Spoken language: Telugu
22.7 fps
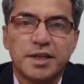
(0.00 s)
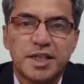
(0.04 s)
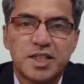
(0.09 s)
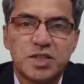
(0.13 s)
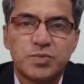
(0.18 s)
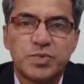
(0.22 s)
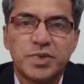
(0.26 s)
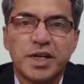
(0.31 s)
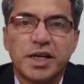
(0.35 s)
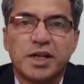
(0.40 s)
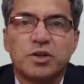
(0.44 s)

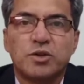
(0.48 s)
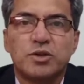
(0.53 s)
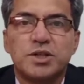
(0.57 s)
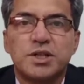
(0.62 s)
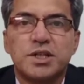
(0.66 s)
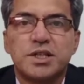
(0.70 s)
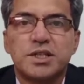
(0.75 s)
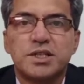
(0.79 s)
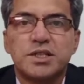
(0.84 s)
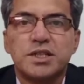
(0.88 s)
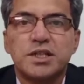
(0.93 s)
ఎస్బీ
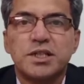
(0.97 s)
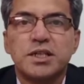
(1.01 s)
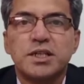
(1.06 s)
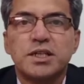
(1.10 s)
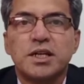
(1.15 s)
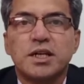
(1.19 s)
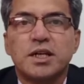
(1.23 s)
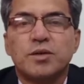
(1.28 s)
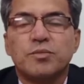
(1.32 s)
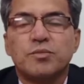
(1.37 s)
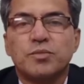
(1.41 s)
అకౌంట్ నుంచి
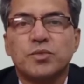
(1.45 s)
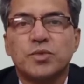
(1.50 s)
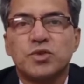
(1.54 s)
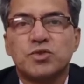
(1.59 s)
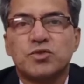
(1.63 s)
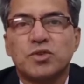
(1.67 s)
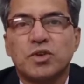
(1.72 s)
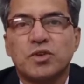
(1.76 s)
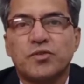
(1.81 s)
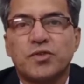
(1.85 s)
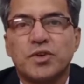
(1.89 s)

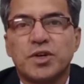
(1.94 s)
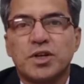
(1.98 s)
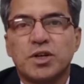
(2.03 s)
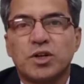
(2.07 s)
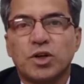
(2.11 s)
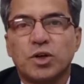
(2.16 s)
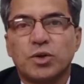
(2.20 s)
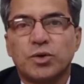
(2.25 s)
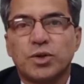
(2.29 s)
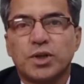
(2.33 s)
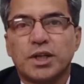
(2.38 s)
మ్యూచువల్
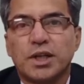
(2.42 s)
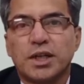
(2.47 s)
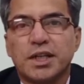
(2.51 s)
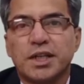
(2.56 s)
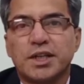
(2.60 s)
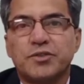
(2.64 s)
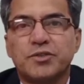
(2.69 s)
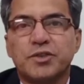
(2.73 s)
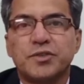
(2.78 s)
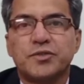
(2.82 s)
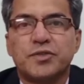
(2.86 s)
ఫండ్లో ఉన్న
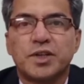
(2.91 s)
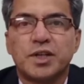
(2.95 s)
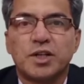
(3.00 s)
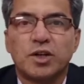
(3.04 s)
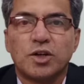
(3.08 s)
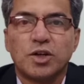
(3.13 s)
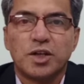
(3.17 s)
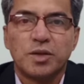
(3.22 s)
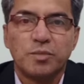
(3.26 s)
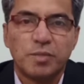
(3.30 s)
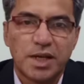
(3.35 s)
లిక్విడ్
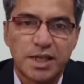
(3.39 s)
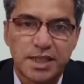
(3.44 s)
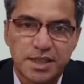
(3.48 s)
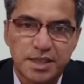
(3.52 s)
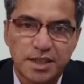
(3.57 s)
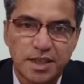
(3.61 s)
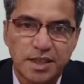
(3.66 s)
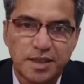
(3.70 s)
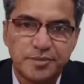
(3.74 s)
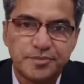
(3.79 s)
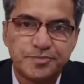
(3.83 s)
ఫండ్లోకి
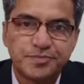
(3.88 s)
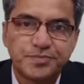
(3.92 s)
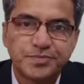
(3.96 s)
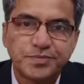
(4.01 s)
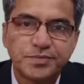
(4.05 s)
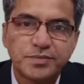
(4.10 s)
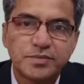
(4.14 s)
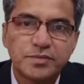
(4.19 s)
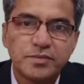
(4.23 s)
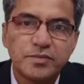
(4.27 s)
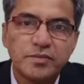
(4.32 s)
మార్చాలి
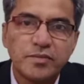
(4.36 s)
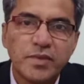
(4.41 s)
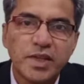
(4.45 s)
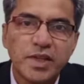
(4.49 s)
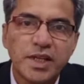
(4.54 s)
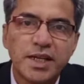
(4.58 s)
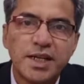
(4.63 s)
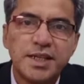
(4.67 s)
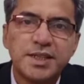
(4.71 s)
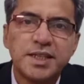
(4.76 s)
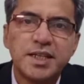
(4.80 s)

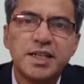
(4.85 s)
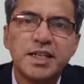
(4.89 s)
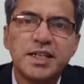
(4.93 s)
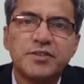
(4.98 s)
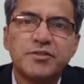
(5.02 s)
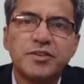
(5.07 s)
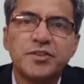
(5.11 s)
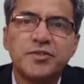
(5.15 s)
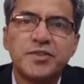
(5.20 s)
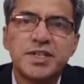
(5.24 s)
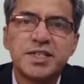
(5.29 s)
అయితే
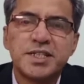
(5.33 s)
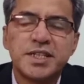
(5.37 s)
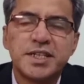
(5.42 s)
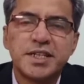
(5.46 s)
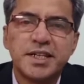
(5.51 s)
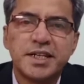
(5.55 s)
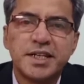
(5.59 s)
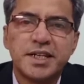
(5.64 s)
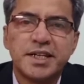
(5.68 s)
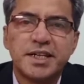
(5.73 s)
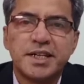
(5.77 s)
లిక్విడ్ ఫండ్స్
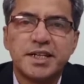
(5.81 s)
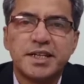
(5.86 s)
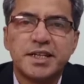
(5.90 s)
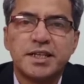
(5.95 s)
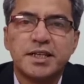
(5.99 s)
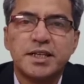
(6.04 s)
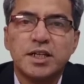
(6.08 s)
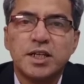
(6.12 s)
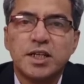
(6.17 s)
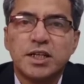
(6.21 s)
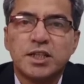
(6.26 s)
అంటే ఏంటి
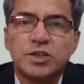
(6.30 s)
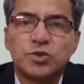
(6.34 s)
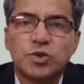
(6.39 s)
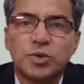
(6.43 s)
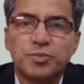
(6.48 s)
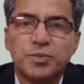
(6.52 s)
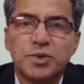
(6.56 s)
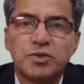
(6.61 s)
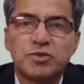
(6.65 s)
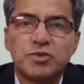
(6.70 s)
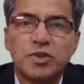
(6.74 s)
సో
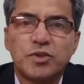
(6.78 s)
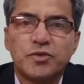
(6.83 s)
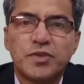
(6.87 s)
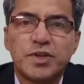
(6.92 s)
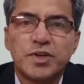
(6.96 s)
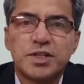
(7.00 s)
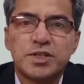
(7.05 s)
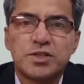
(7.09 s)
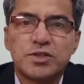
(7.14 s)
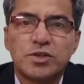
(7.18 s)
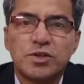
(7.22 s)
మ్యూచువల్
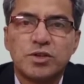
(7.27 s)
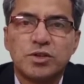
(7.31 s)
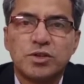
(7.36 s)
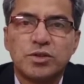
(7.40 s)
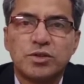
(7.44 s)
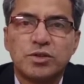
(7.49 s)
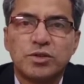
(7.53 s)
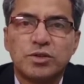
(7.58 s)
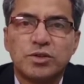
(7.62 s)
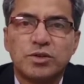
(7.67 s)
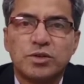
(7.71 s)
ఫండ్స్లో
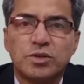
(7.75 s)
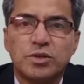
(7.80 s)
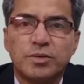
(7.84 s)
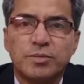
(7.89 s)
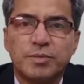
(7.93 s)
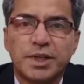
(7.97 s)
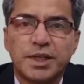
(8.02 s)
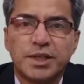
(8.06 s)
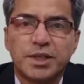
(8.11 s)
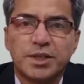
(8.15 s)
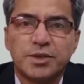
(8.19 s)

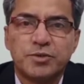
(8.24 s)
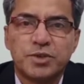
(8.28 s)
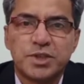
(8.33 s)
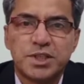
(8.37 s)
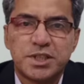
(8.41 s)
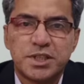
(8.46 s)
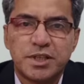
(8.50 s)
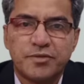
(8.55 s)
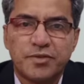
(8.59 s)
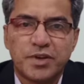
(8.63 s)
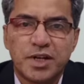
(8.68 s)
మనకి
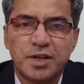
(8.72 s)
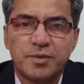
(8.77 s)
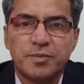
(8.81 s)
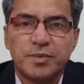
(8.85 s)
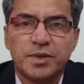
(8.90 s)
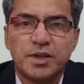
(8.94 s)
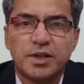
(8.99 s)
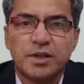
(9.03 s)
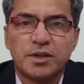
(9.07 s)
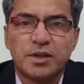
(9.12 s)
వచ్చే ఫండ్